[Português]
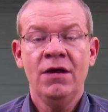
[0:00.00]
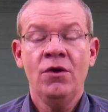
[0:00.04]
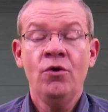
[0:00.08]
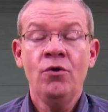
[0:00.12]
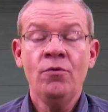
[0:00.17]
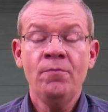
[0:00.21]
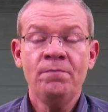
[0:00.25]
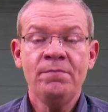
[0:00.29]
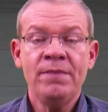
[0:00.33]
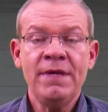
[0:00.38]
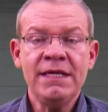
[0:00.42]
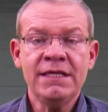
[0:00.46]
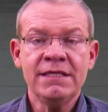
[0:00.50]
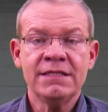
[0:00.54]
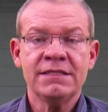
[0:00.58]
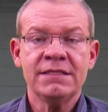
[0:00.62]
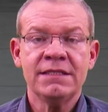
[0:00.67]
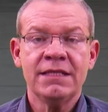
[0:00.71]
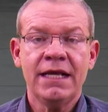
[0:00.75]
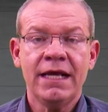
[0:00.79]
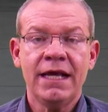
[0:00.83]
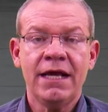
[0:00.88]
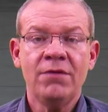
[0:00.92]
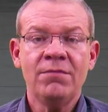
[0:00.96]
O
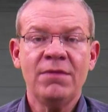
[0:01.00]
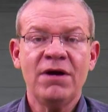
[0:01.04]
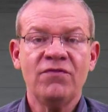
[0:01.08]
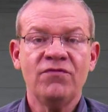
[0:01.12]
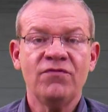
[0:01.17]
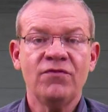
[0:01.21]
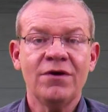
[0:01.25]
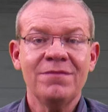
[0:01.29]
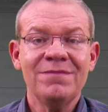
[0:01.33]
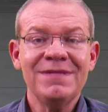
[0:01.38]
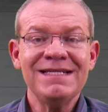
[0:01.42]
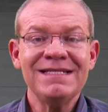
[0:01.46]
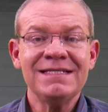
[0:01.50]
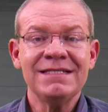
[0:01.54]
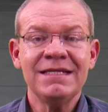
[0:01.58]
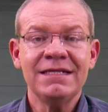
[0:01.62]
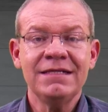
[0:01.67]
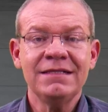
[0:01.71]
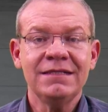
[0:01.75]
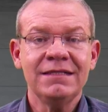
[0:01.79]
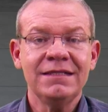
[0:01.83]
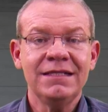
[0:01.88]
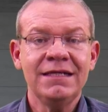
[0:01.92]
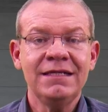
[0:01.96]
Pix é uma forma
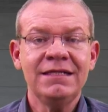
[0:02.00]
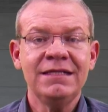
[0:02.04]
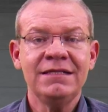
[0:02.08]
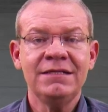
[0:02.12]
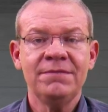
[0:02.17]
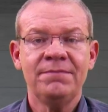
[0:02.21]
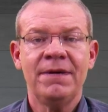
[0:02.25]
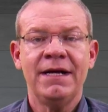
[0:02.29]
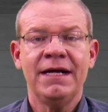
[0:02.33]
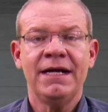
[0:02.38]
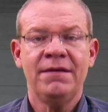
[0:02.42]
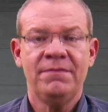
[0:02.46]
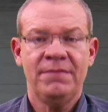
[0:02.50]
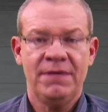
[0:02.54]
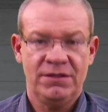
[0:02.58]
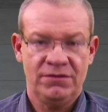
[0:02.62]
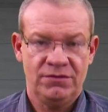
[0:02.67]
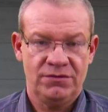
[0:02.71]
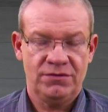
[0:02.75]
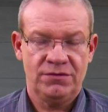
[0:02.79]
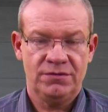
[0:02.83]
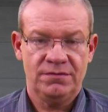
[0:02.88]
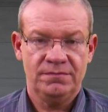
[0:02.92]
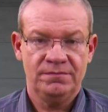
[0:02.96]
instantânea de
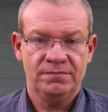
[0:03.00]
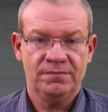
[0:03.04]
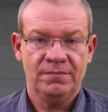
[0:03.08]
pagamentos.